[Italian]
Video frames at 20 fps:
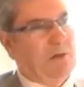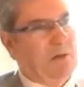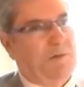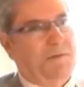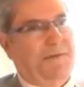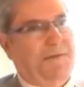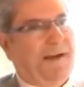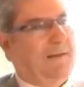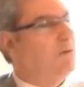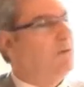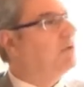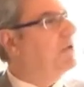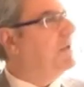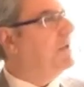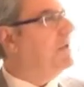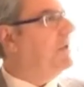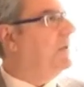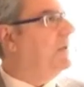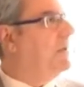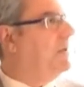Soffriamo un
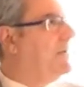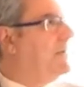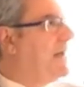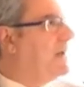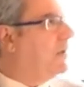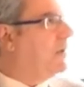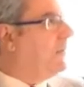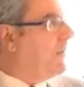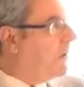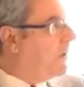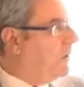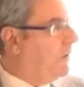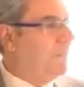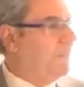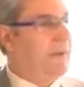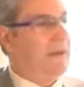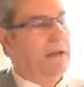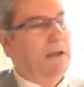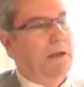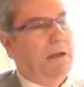tantino di meno, però
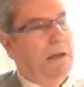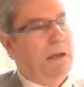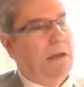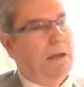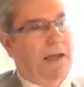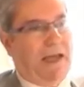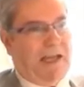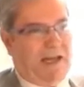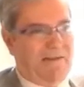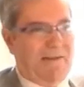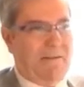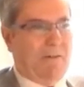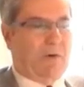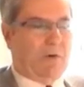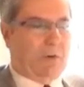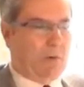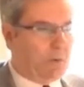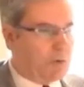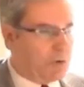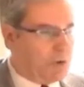eravamo
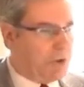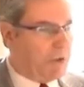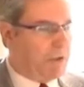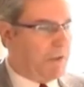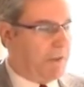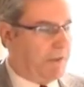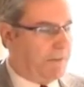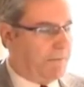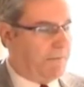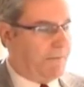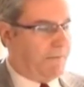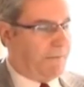riusciti,